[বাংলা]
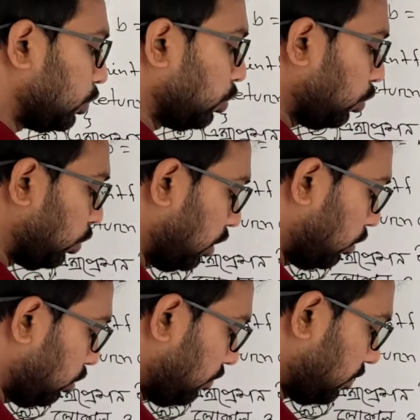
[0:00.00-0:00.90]
বলছে ডু
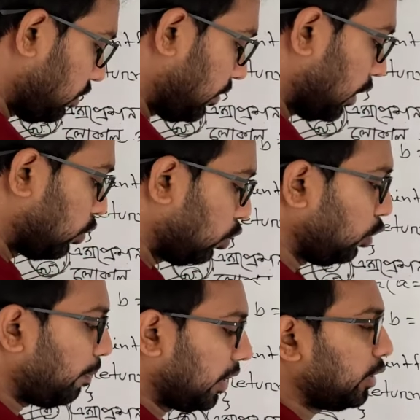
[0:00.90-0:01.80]
হুইল লুফ মানে ডু
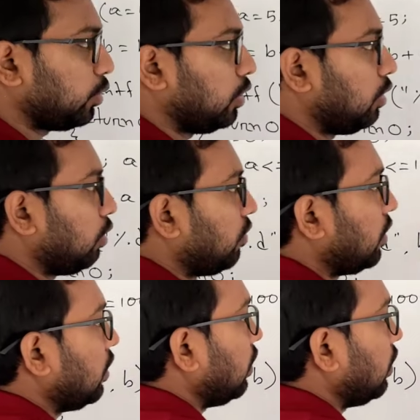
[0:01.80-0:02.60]
লুফ মানে ডু হুইল লুফ